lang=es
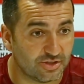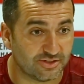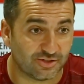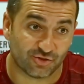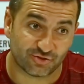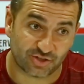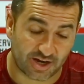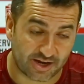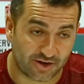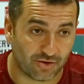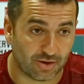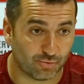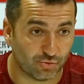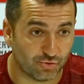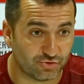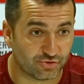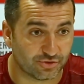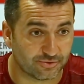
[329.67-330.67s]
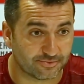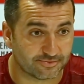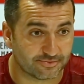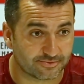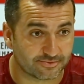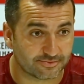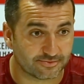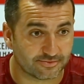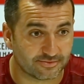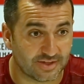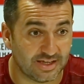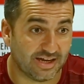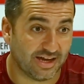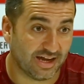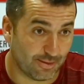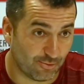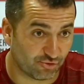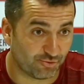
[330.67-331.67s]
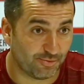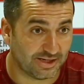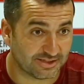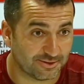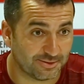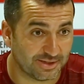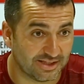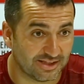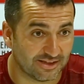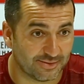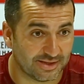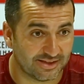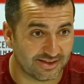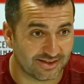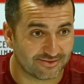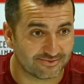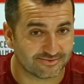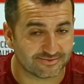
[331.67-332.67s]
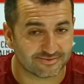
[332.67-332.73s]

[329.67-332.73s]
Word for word: y se los ha ganado a pulso. Y queremos más, evidentemente.